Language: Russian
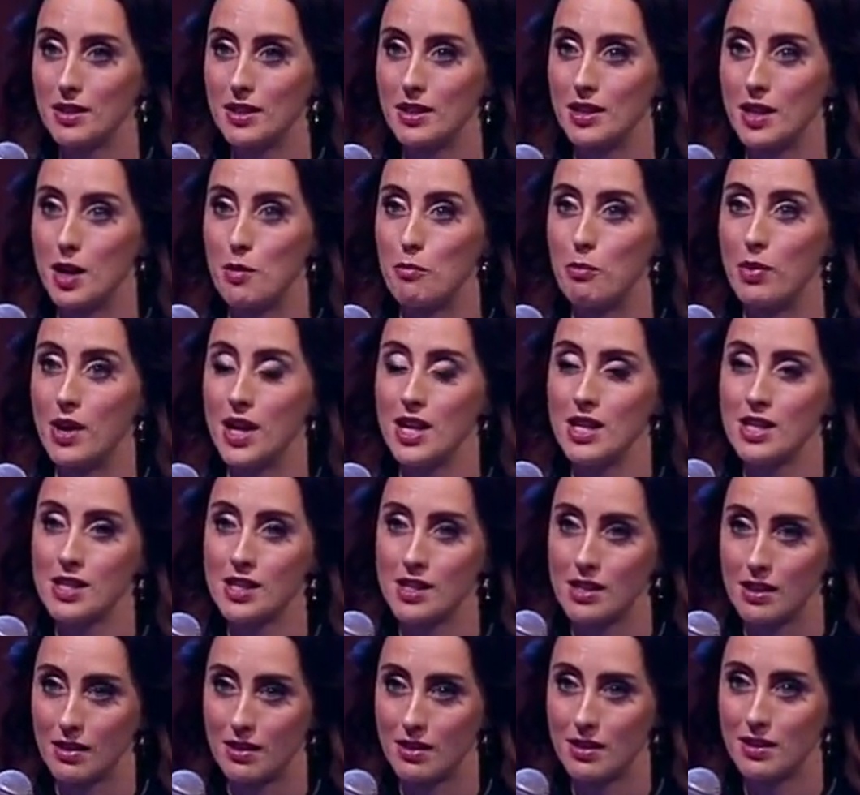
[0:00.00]
на
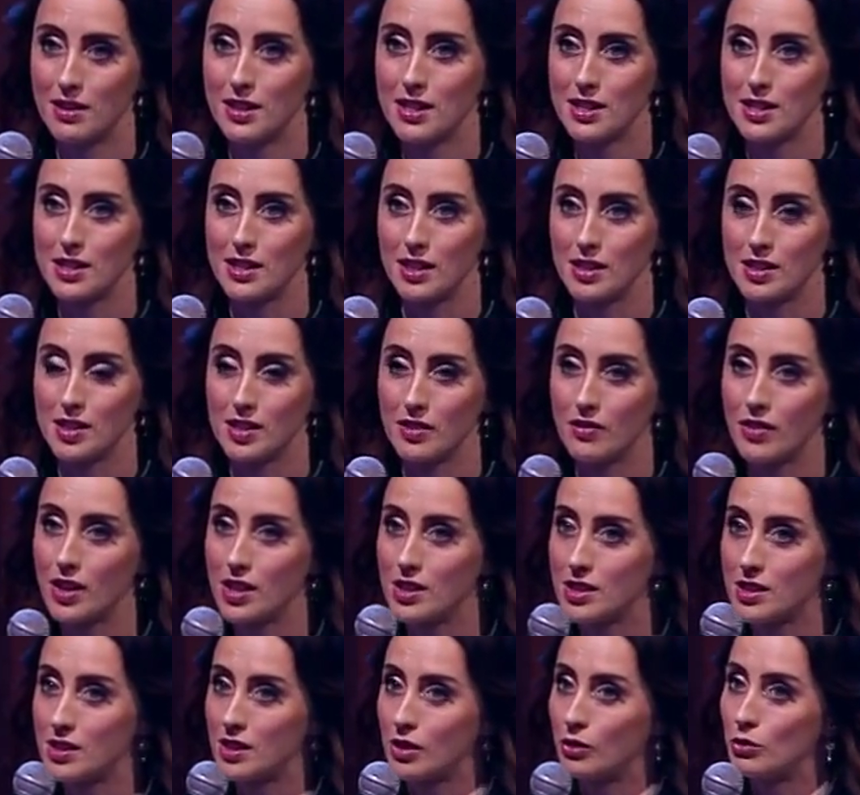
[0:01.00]
пальцах
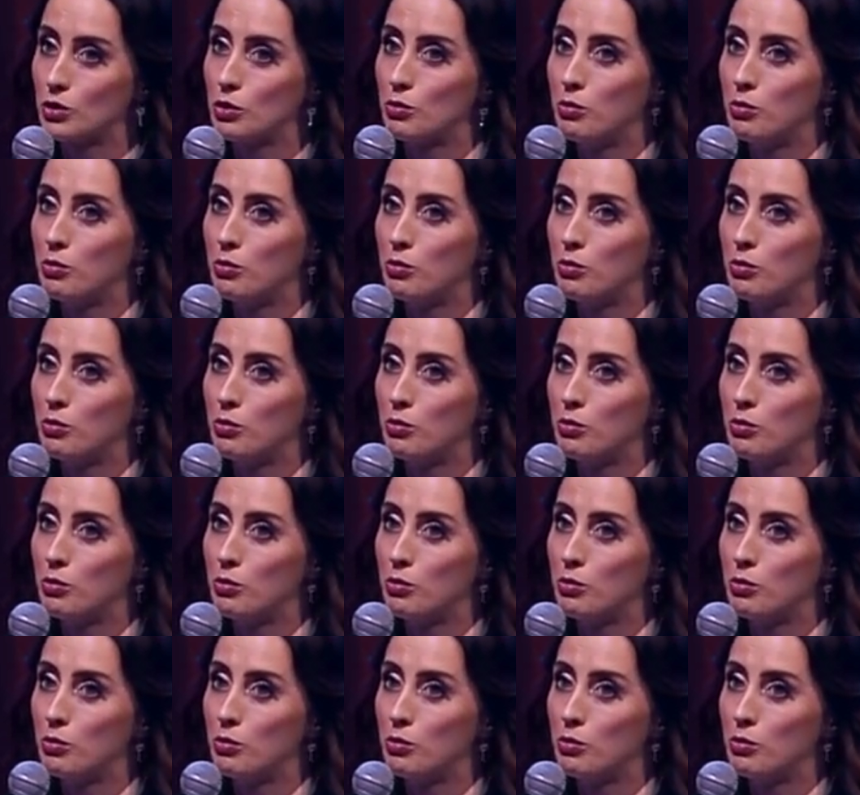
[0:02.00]
станцевать такую